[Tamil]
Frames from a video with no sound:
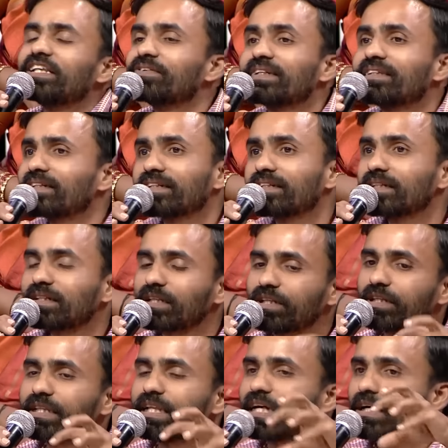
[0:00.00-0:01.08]
இது வந்து
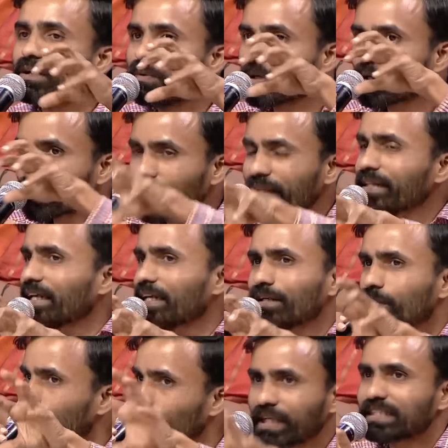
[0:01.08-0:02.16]
இந்த ஒரு
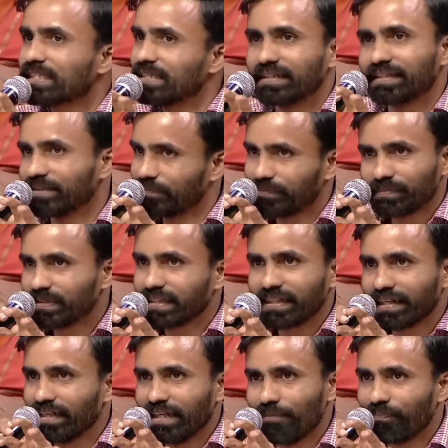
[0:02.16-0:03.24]
குழந்தைக்குன்னு ஒரு உணர்ச்சி இருக்கு
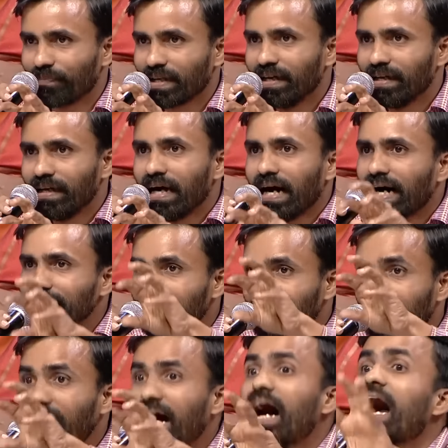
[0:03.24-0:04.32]
சரிங்களா அந்த
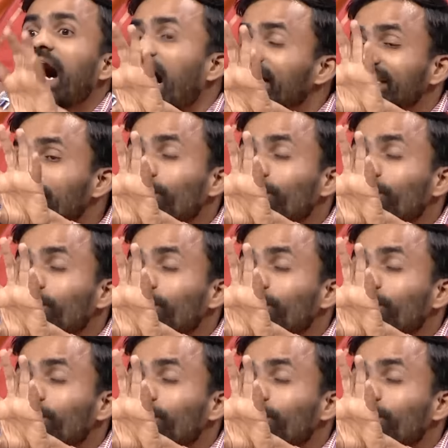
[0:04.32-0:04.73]
உணர்ச்சி அந்த